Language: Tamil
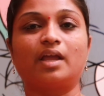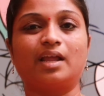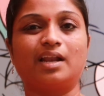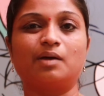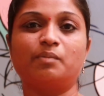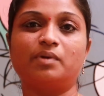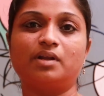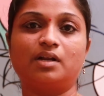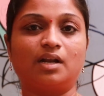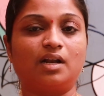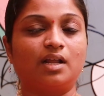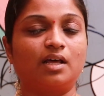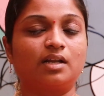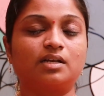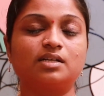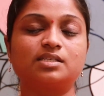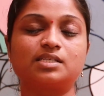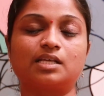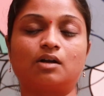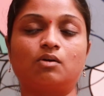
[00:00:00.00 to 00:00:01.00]
எல்லாமே
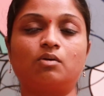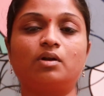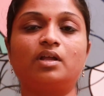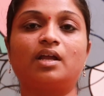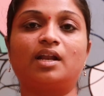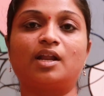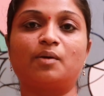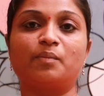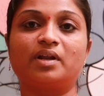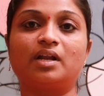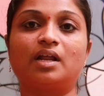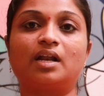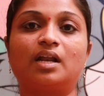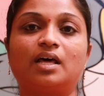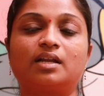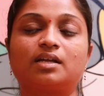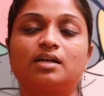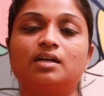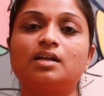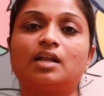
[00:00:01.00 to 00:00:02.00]
நல்லாயிருக்கு சரௌண்டிங் எல்லாமே
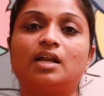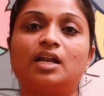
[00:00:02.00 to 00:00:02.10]
நல்லாயிருக்கு